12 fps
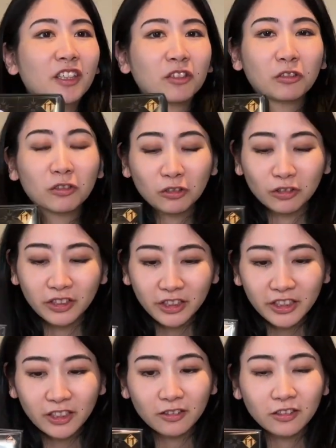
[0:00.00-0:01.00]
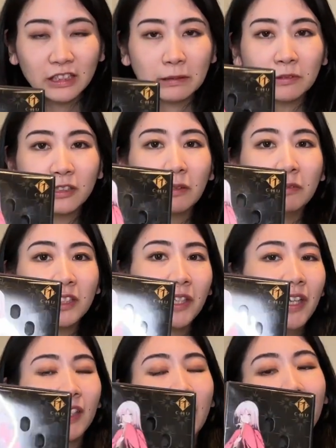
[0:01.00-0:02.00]
どんどんね、チェックしてみてもいいんじゃ
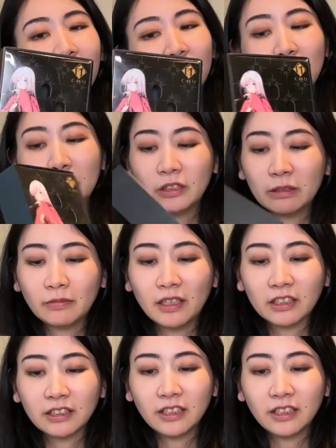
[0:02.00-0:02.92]
ないかなって思います。